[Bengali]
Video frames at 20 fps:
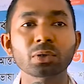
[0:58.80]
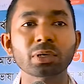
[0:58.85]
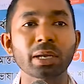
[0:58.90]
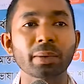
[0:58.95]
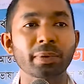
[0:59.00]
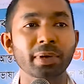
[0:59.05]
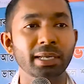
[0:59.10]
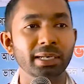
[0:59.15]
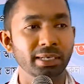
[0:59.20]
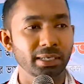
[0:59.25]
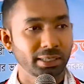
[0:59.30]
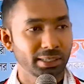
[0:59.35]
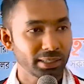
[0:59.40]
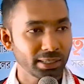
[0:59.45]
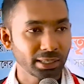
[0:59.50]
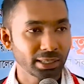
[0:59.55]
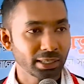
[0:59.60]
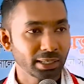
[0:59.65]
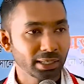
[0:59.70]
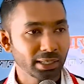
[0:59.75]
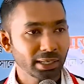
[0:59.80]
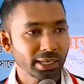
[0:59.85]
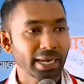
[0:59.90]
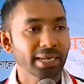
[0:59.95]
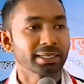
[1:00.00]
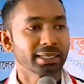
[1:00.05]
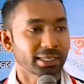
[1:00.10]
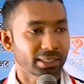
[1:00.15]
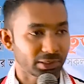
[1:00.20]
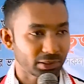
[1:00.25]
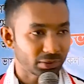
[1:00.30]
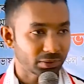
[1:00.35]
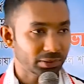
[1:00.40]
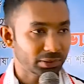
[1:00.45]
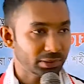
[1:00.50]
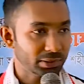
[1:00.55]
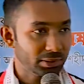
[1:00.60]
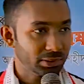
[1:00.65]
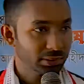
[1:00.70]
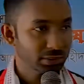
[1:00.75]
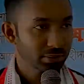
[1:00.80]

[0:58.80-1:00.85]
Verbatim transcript: গুন্ডা বাহিনী নিয়ে অ্যাটাক করছে